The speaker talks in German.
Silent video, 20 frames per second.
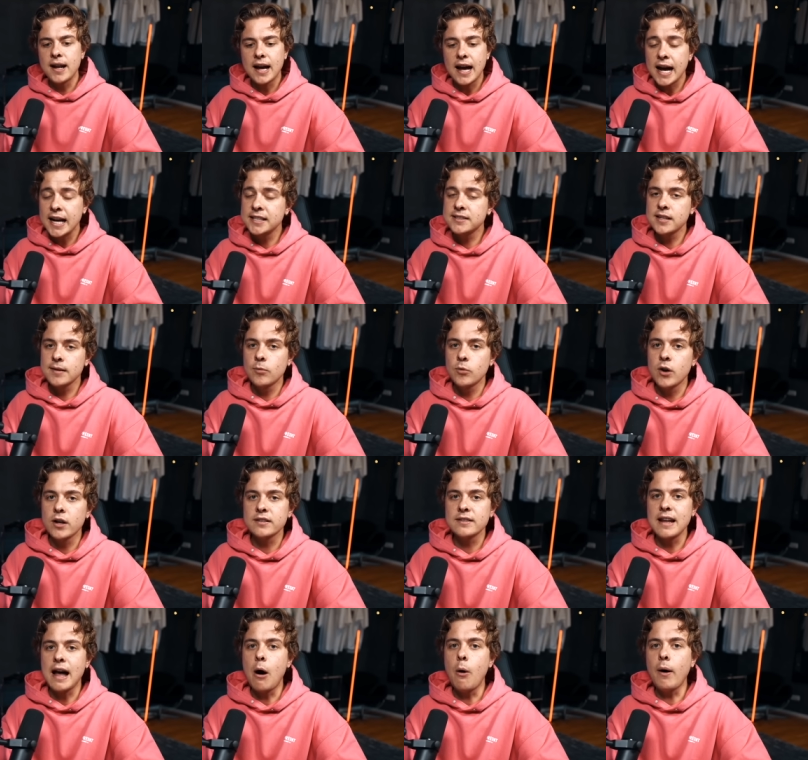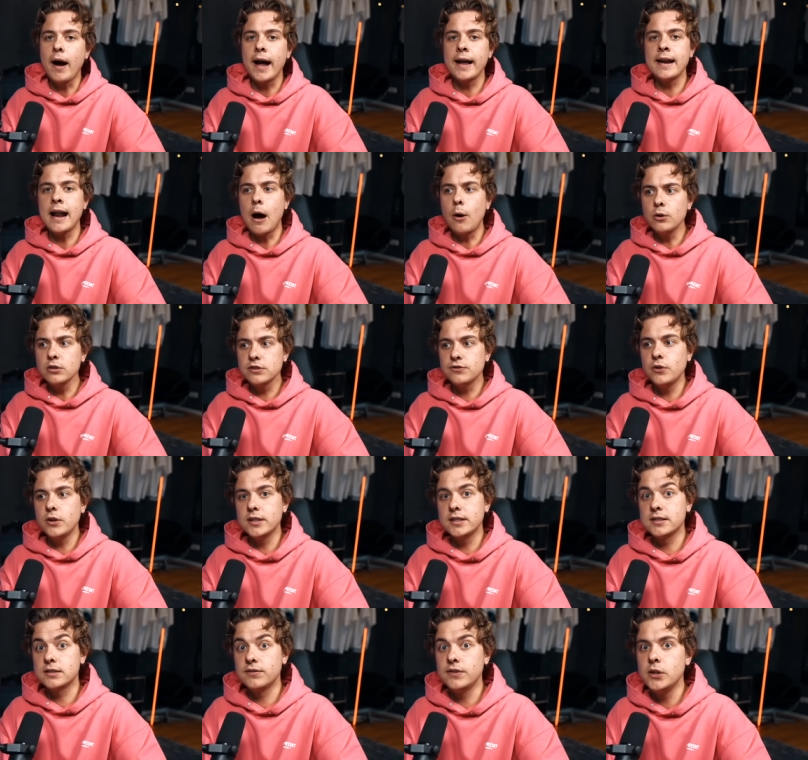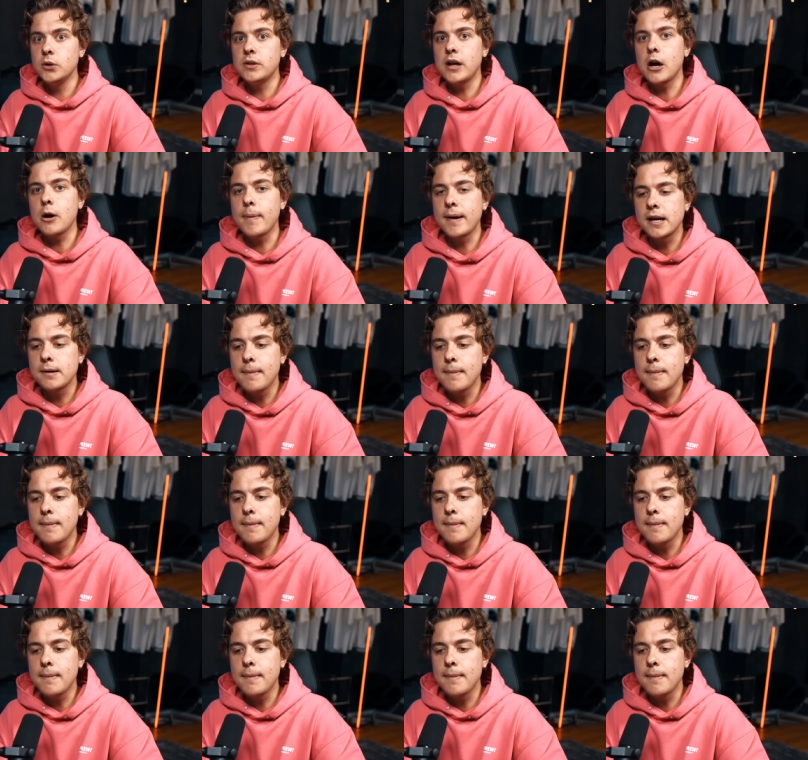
nach ein, zwei Monaten auch ein ausführliches Video darüber